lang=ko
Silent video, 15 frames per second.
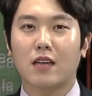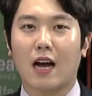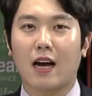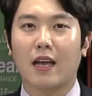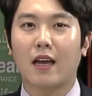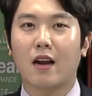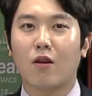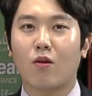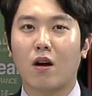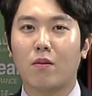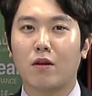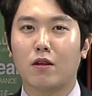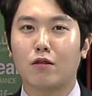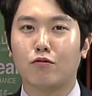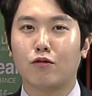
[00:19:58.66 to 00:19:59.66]
장애라고
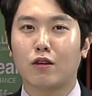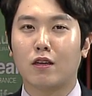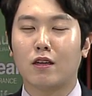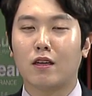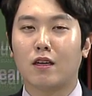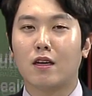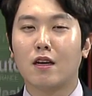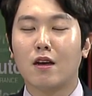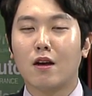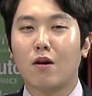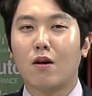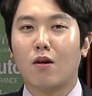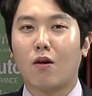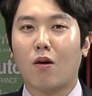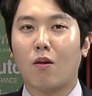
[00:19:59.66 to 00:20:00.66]
하면은 우리
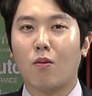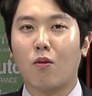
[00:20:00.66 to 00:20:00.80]
어,